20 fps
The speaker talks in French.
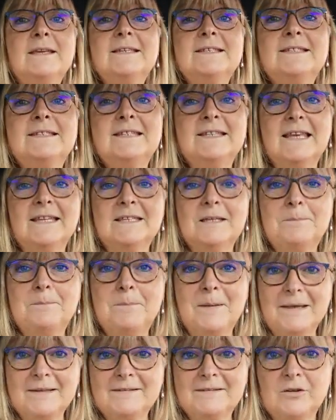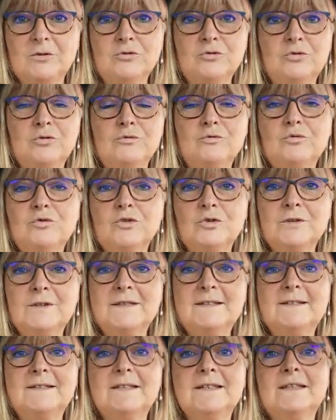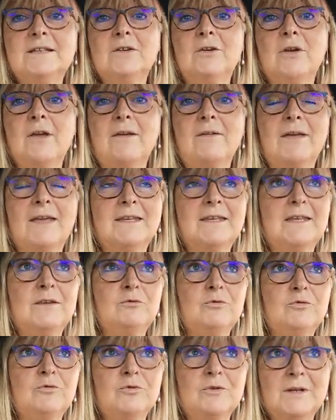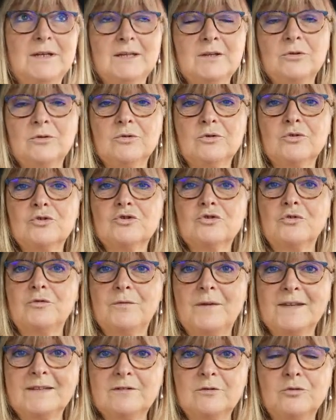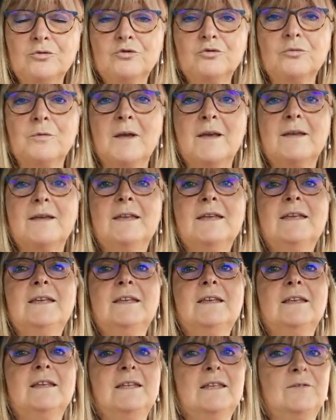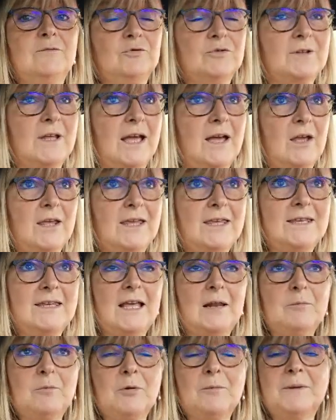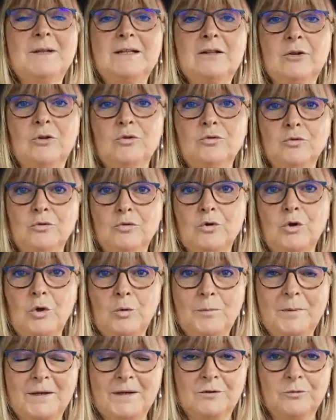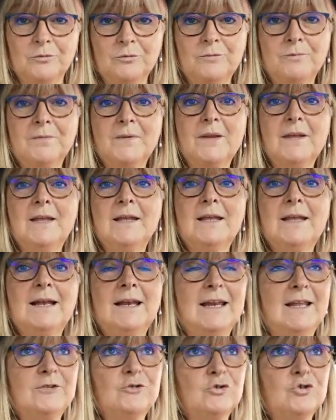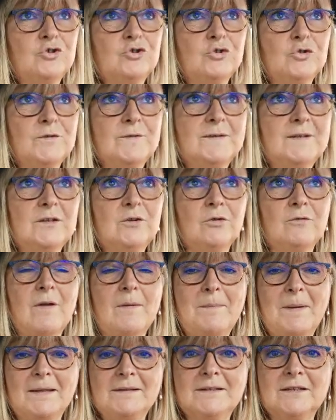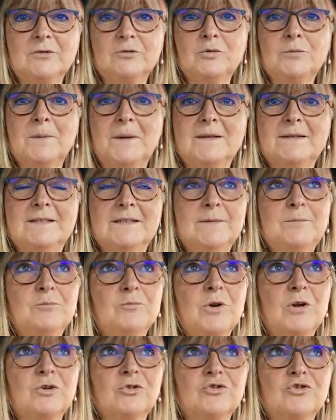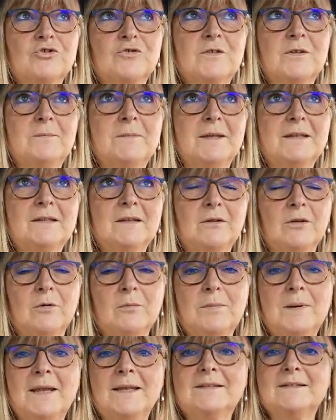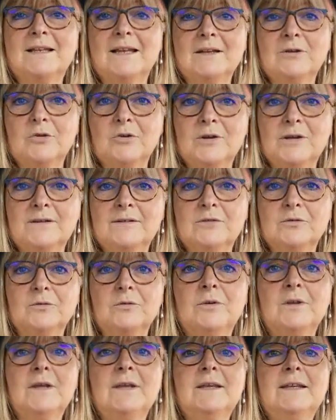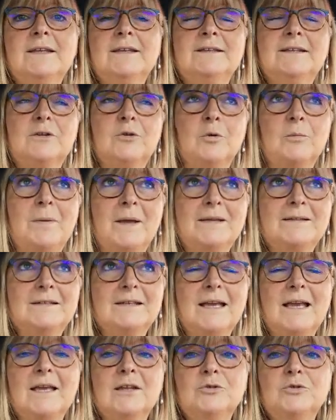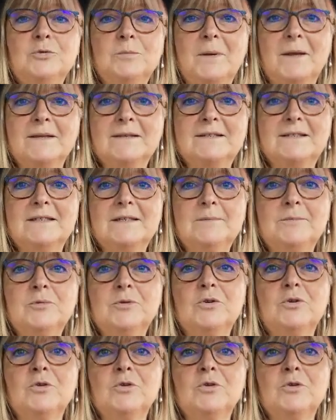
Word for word: S'il y a des personnes que vous connaissez à qui vous voulez que je fasse le soin, il faudra également mettre leur nom, leur prénom. La seule chose, c'est qu'on va partir du principe, moi quand je vais mettre en place la correction, c'est qu'on partira du principe